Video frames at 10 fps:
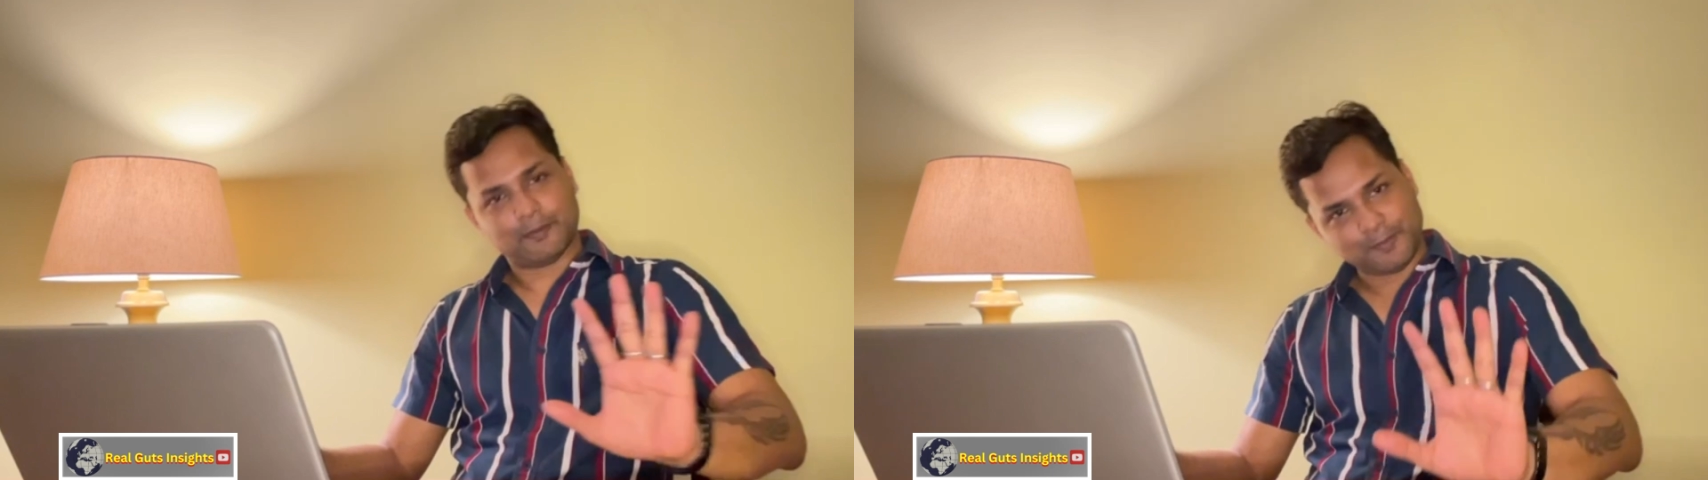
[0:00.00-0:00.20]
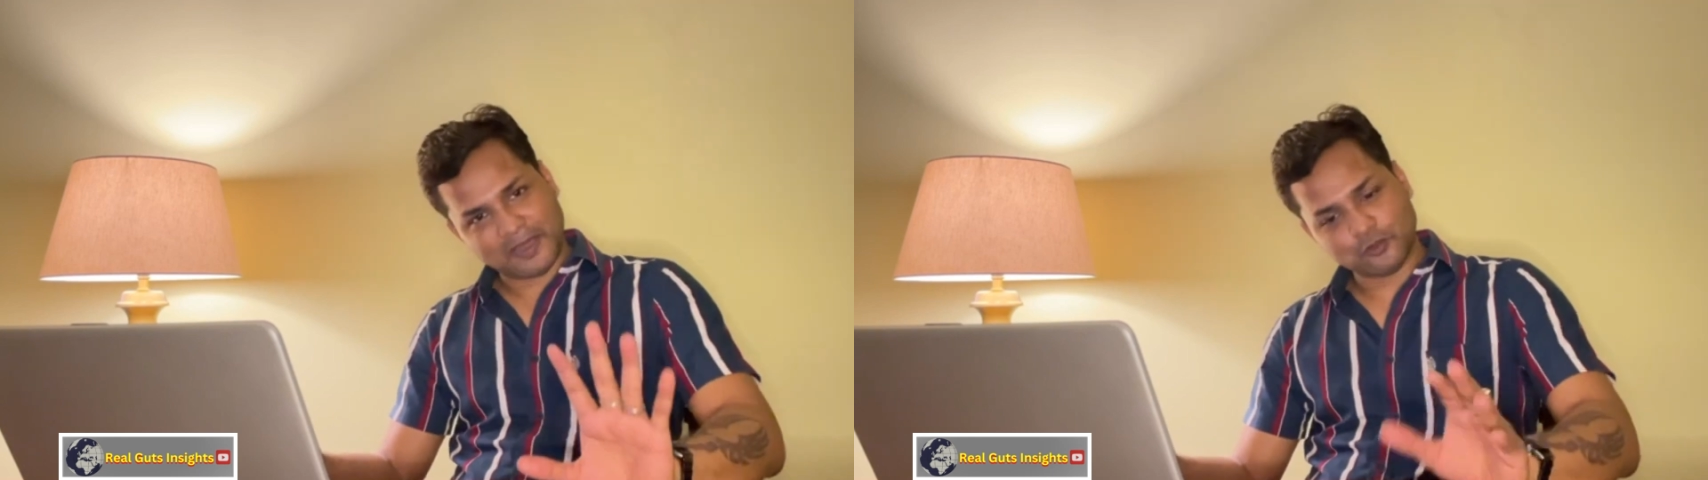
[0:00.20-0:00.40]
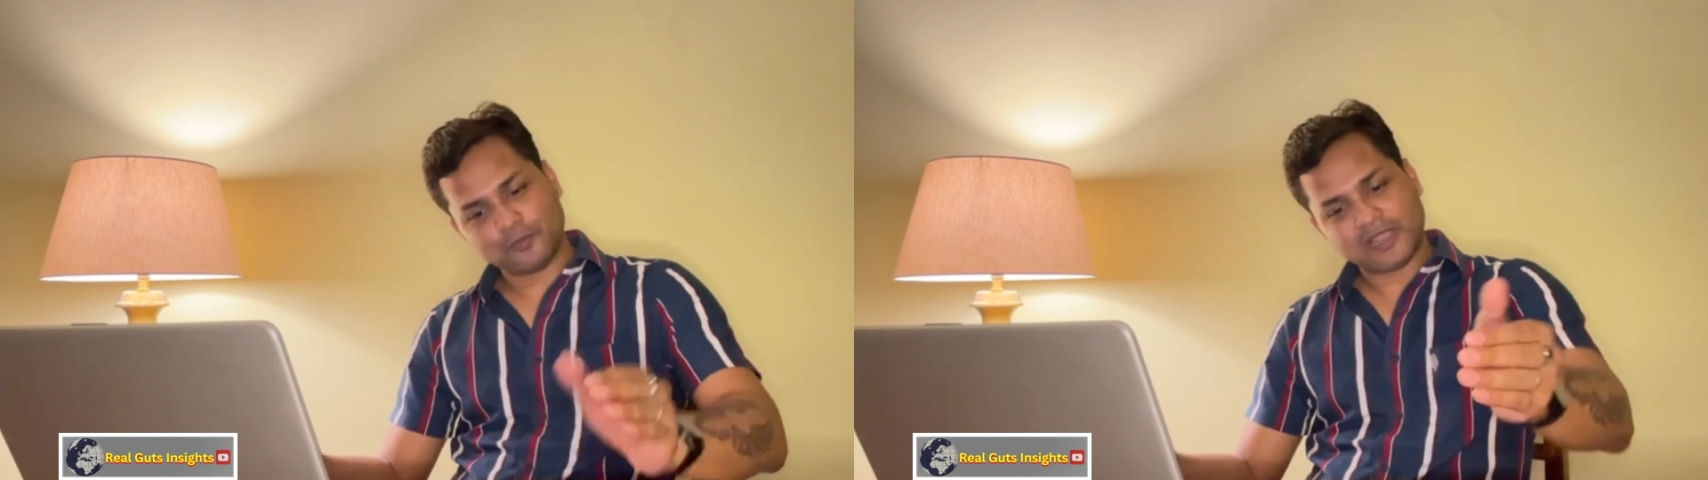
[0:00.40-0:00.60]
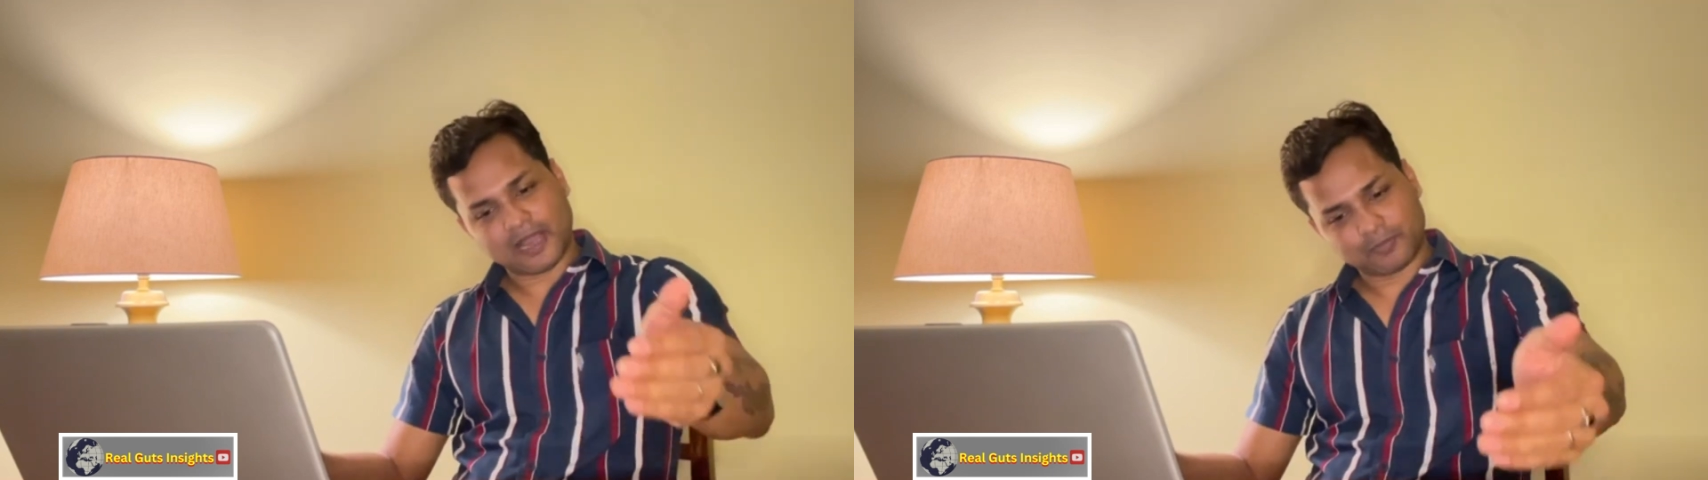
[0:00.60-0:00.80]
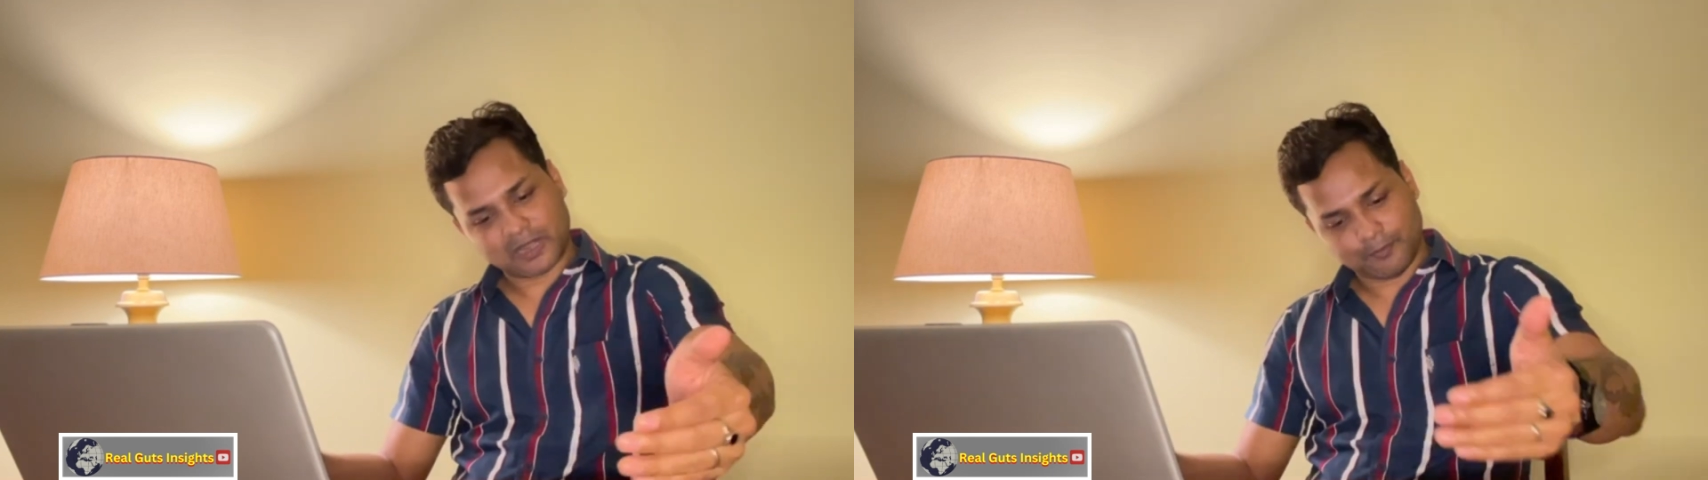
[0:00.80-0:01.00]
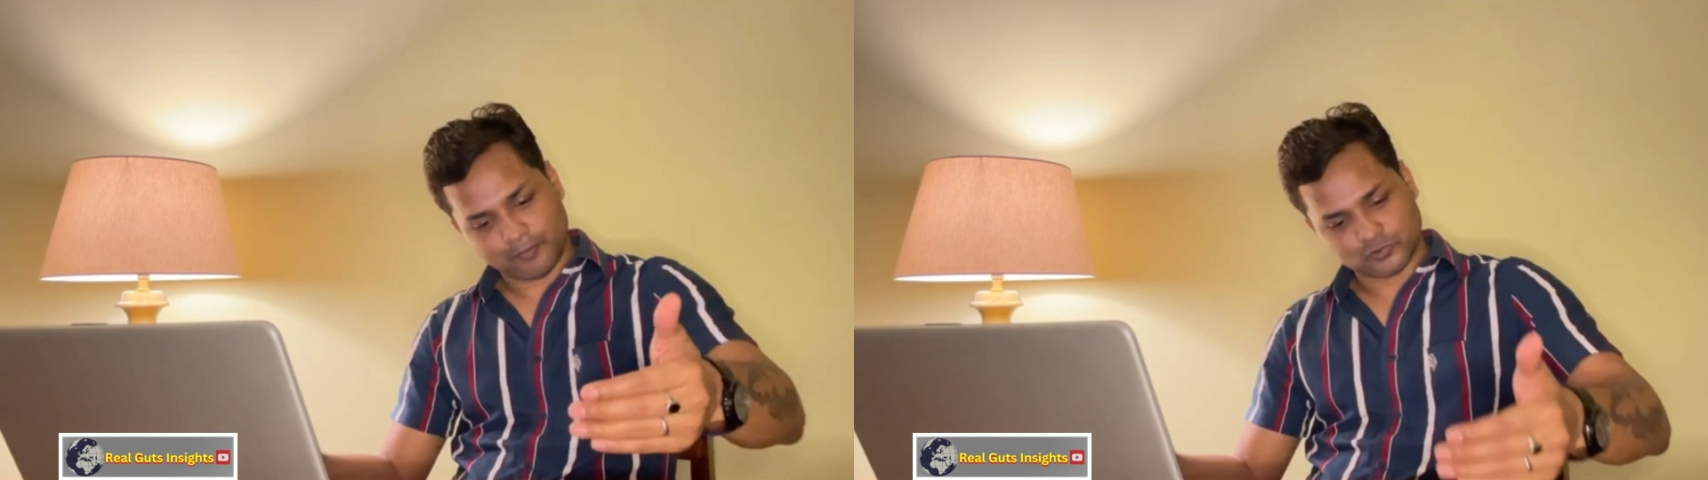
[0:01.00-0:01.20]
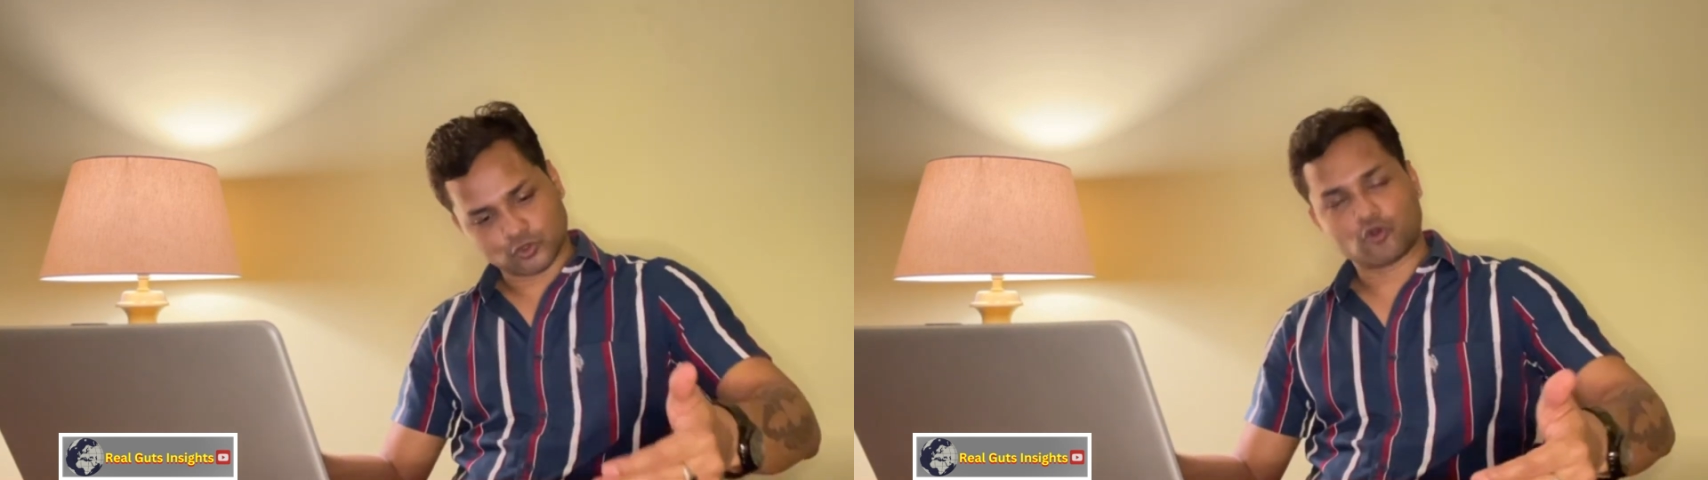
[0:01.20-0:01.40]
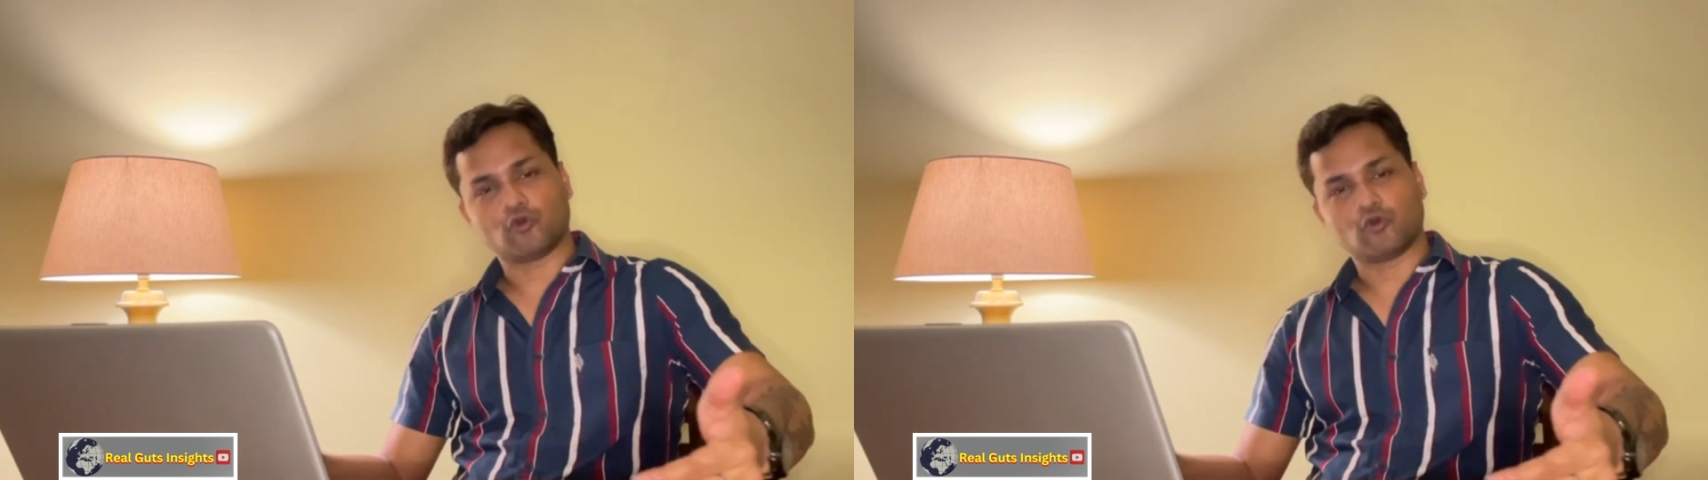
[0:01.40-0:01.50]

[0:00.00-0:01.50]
हमें मालूम है आपका जो